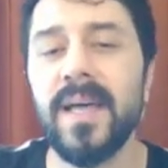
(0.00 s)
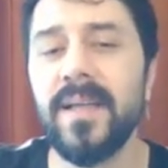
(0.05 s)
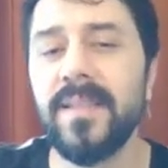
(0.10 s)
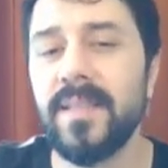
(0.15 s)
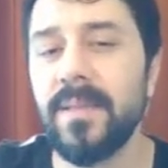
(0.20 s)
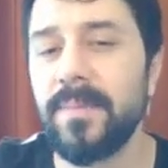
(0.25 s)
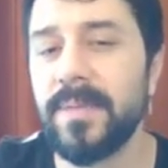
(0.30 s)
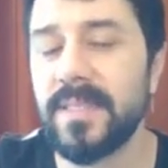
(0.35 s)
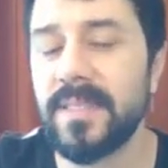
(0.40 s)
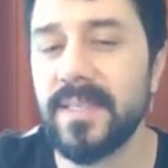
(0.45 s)

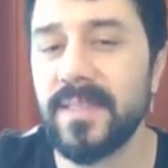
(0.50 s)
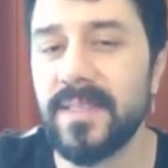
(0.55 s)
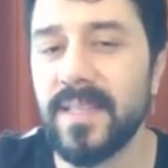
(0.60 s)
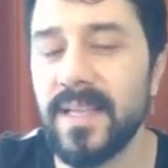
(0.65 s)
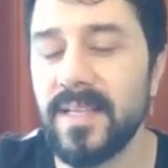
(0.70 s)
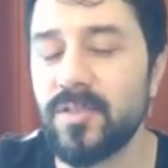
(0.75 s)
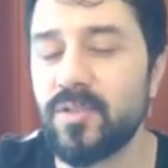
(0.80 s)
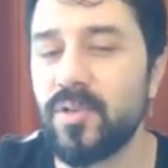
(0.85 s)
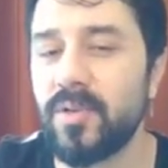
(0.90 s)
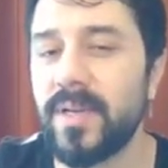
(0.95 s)
Tahta
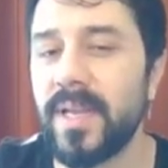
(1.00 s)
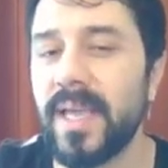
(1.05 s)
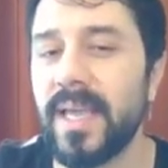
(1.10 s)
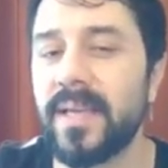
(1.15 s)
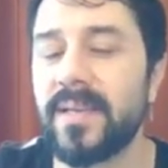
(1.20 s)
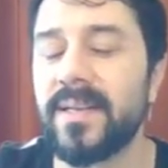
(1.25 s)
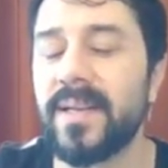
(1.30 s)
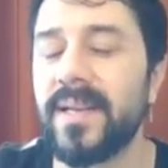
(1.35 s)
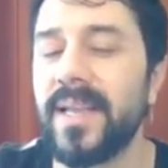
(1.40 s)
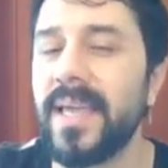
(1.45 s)
bittikten sonra
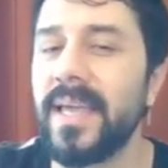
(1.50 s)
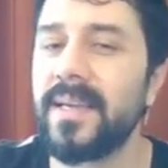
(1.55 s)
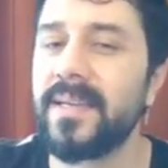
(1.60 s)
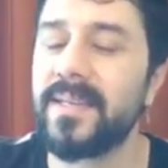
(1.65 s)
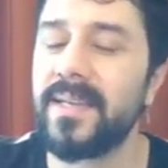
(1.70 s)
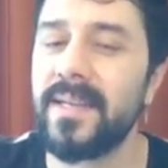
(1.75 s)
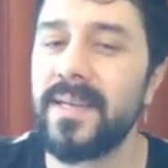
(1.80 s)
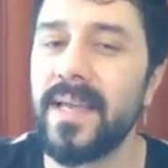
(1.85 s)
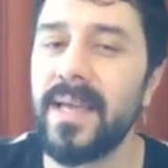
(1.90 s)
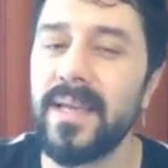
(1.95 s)
ekran.
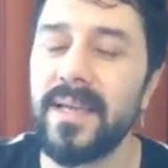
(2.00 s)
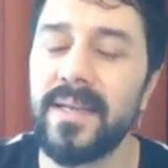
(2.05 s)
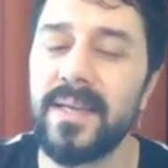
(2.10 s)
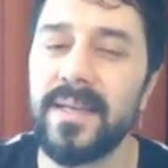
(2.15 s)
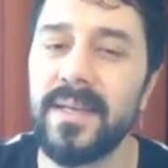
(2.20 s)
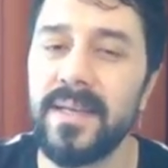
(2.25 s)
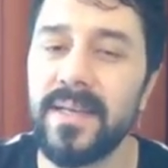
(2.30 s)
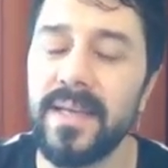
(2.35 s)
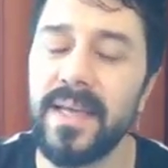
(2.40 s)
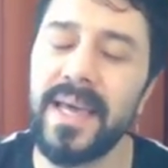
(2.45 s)
Ekrana
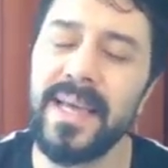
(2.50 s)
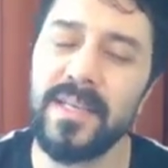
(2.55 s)
e,